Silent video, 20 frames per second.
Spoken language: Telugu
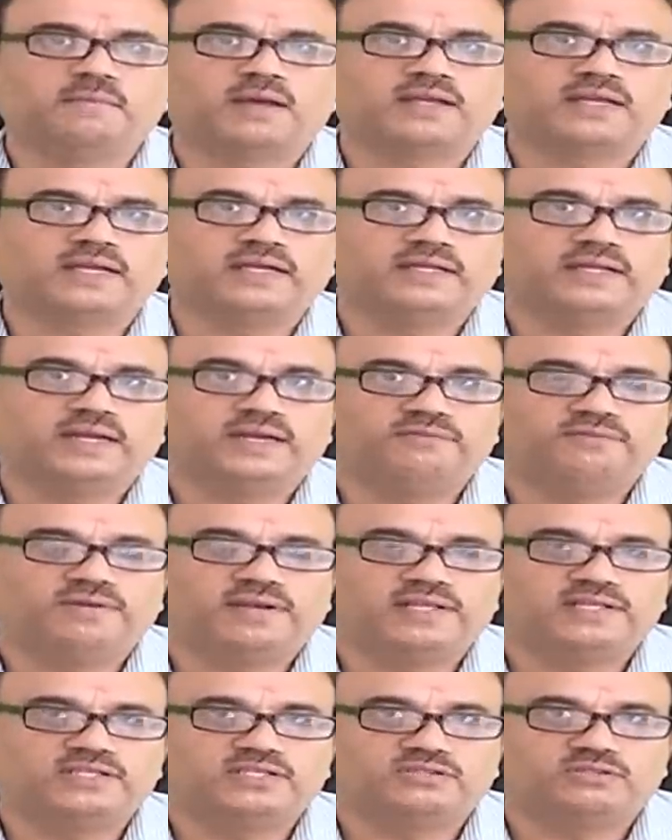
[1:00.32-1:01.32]
మార్కెట్ ఏడు
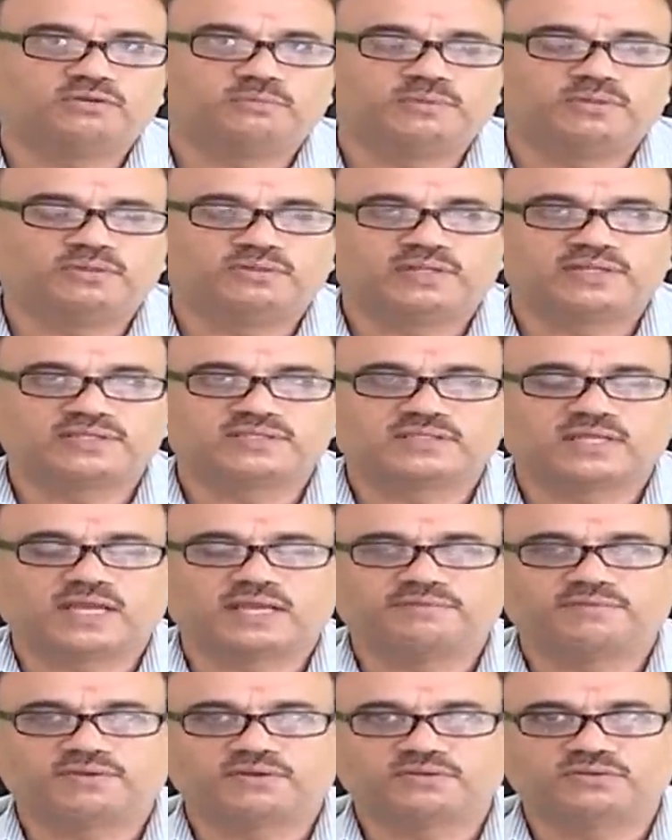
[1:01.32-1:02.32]
వేల నుంచి తొమ్మిది వందల
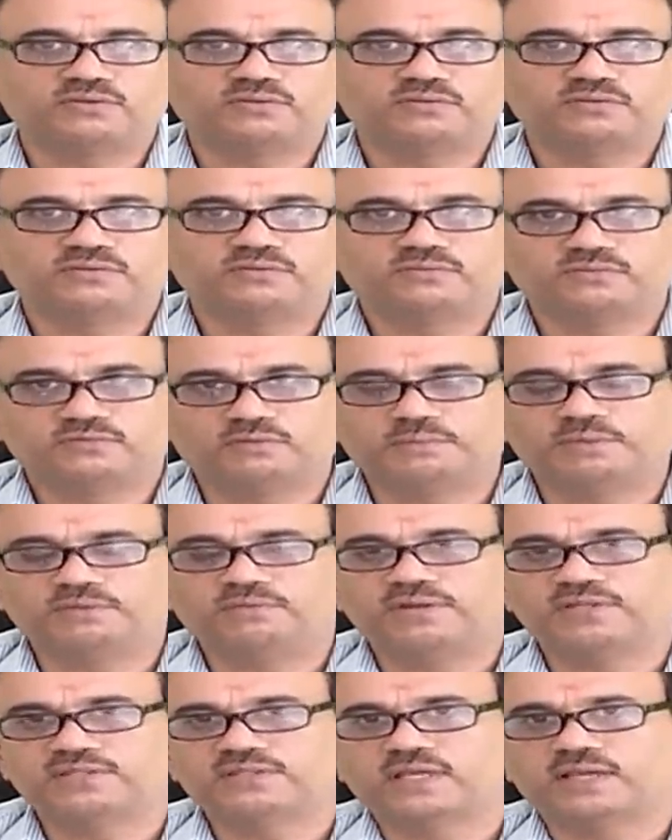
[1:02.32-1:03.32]
స్థాయి వరకు తొమ్మిది
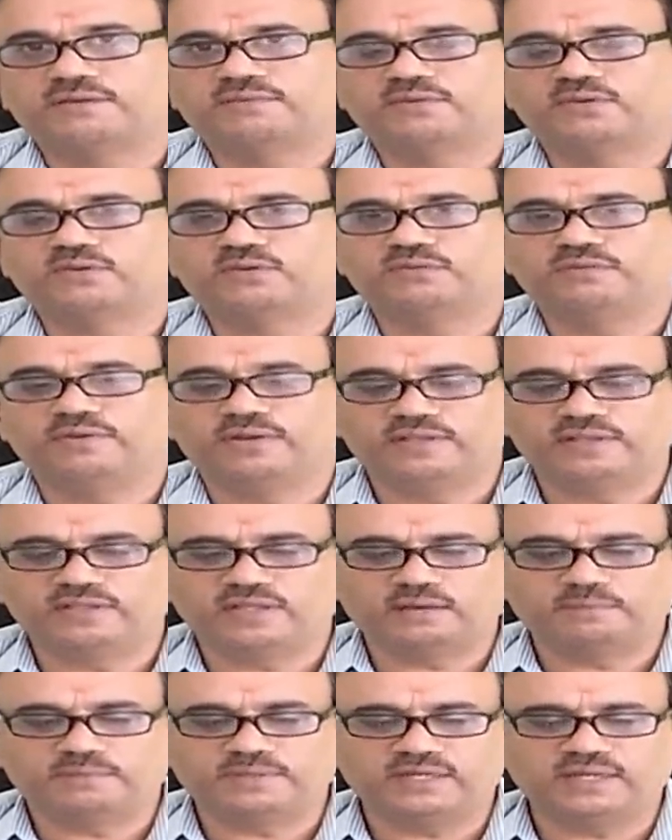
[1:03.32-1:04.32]
వేల స్థాయి వరకు వెళ్ళింది
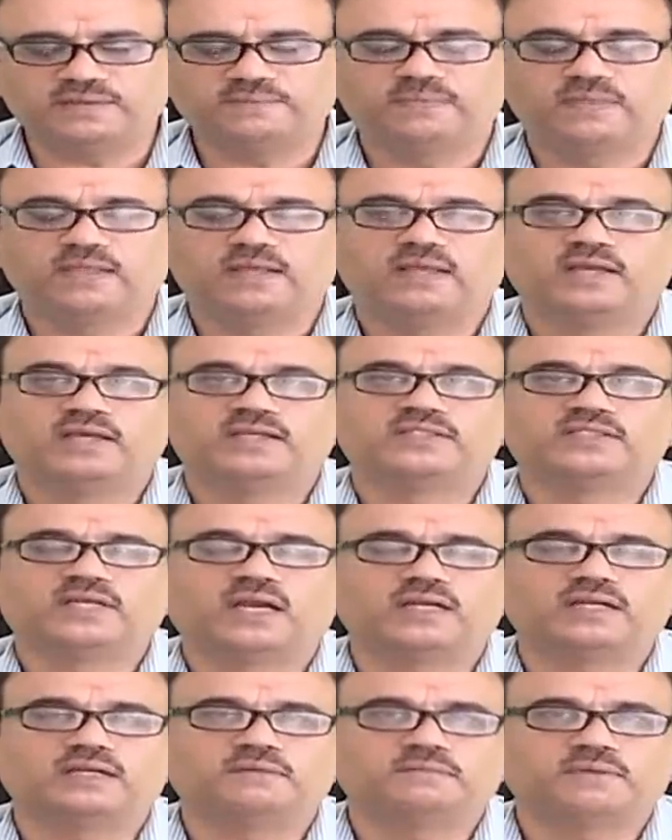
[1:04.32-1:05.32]
కాబట్టి
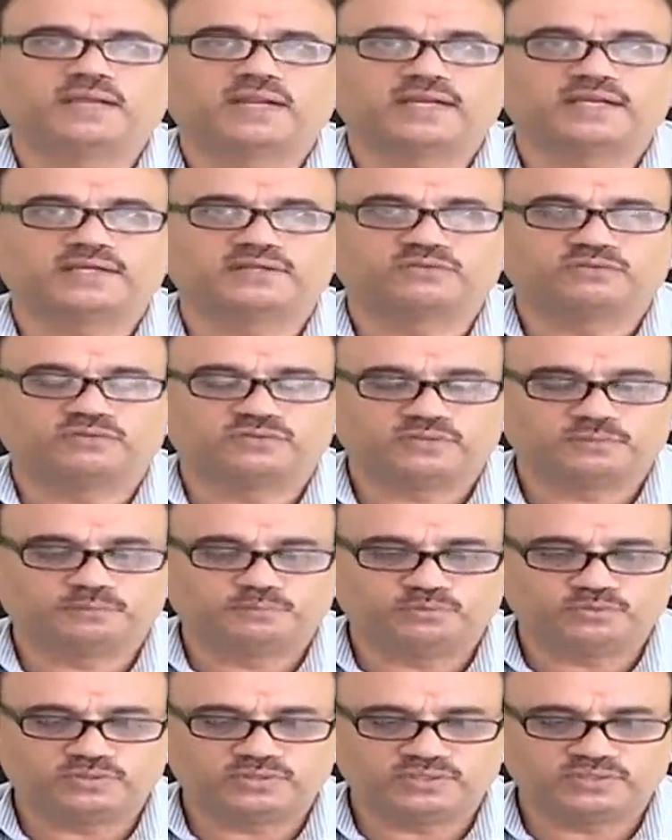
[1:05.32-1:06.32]
షార్ట్ టర్మ్ టార్గెట్స్ కొంత
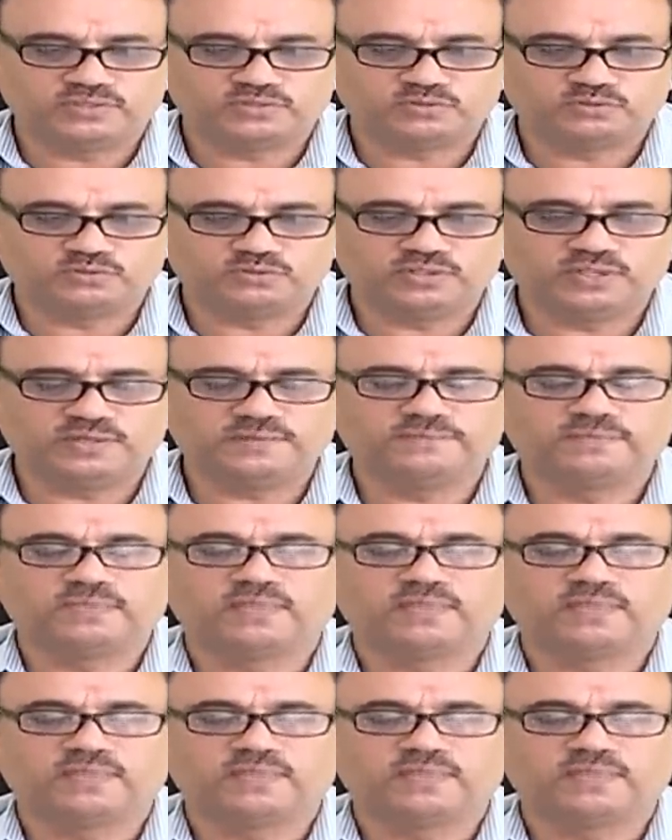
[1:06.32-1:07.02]
పూర్తి చేసుకుంది